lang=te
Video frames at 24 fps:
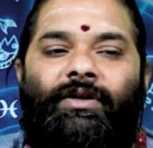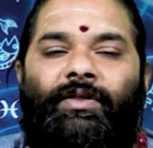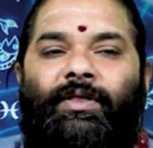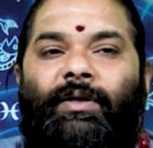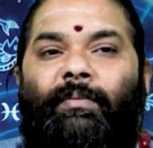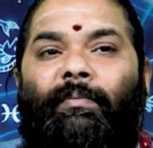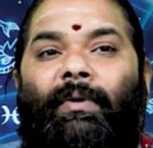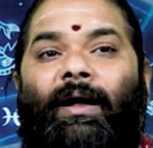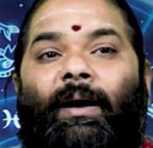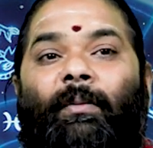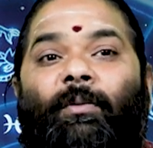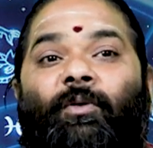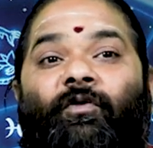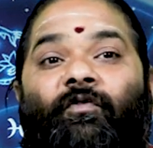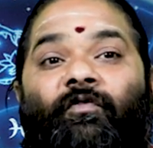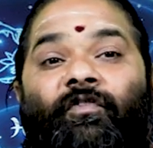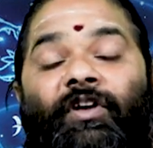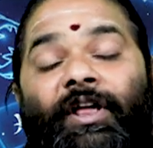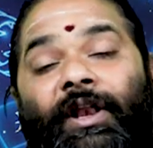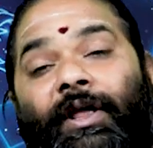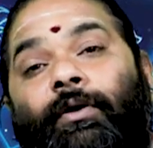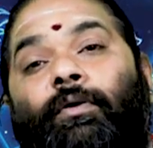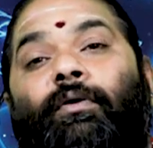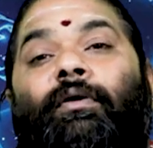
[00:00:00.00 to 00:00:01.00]
ఇది మనము
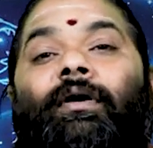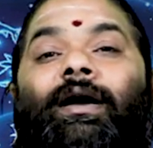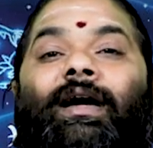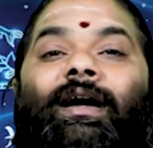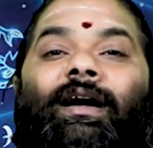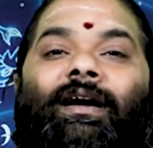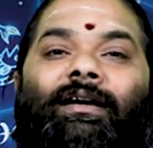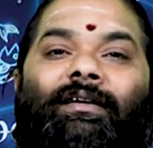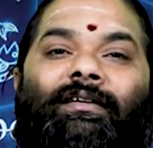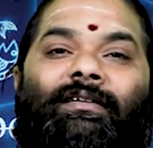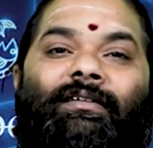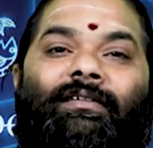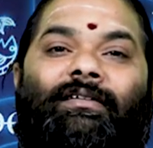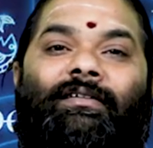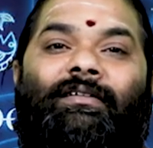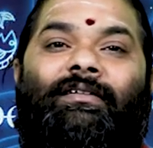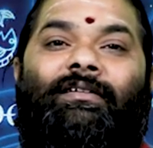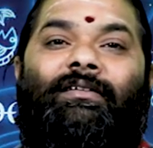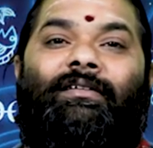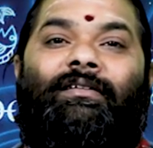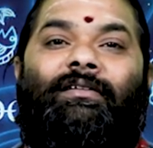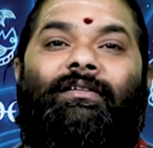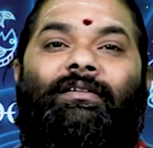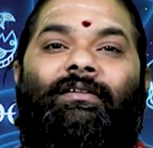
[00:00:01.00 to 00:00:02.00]
విని కూడా
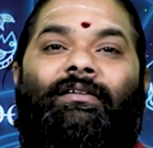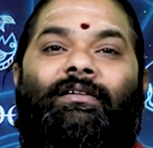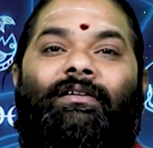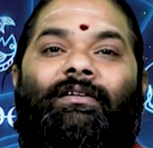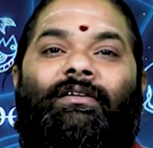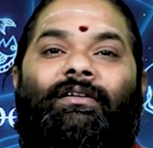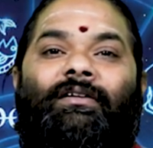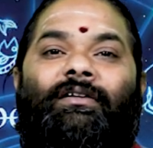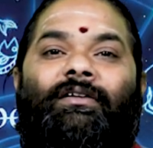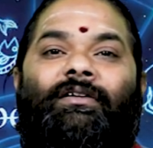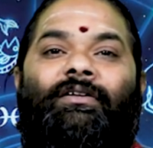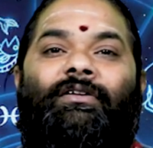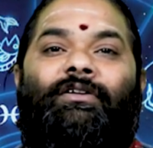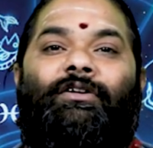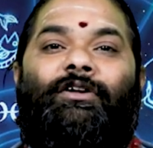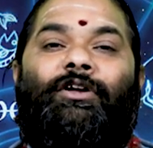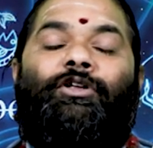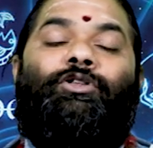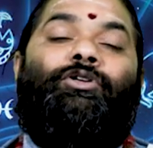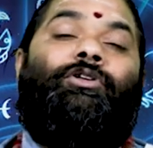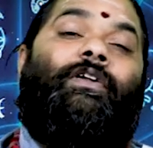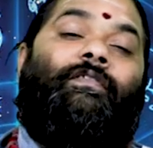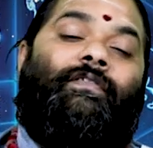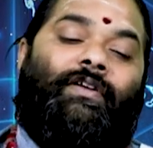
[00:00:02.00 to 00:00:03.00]

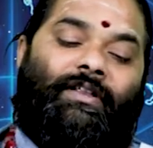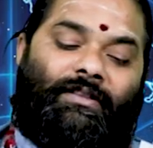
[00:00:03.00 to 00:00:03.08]
ఎదుట